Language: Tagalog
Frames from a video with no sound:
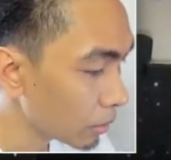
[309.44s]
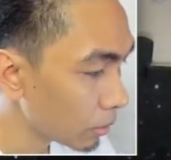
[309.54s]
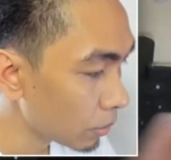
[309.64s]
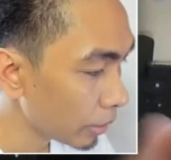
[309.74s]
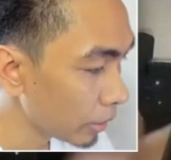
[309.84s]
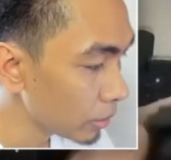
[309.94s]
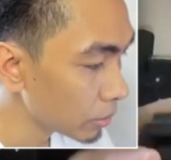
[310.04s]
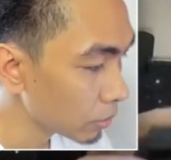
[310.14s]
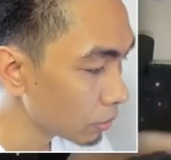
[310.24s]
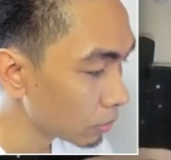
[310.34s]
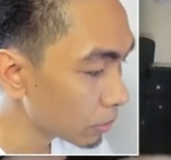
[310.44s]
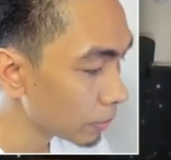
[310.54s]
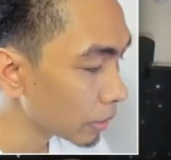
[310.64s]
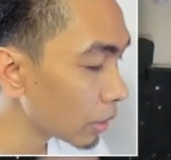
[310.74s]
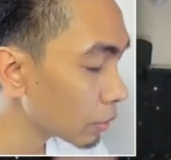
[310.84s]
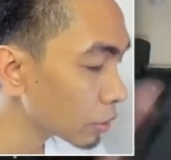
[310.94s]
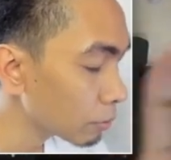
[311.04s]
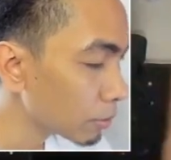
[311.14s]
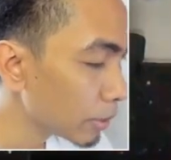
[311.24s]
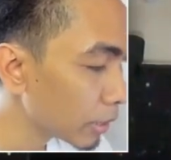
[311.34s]
Okay? So, kapag gusto mo
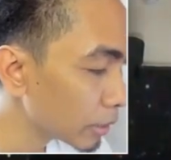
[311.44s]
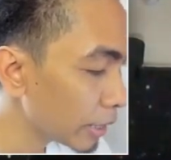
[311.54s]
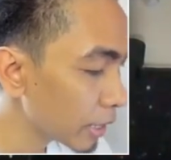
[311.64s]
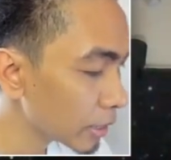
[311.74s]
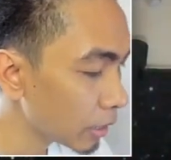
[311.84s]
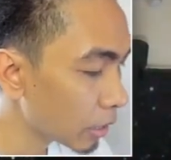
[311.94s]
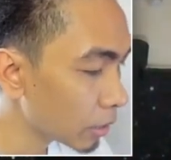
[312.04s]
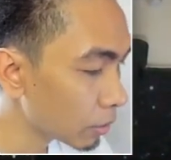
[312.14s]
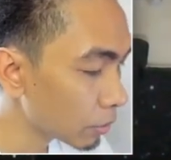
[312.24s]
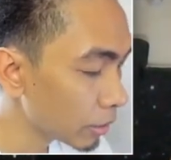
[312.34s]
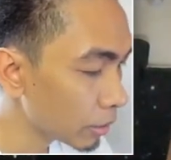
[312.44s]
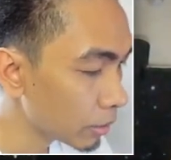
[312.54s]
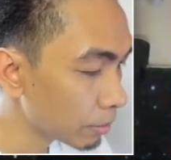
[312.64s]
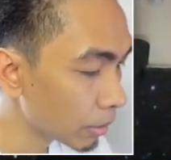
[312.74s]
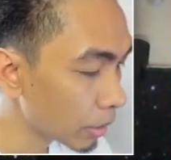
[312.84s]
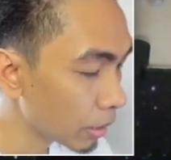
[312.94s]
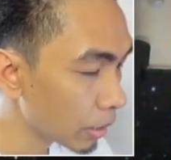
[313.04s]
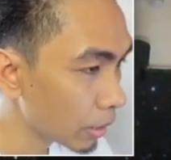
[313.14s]
naman ng DSLR or mga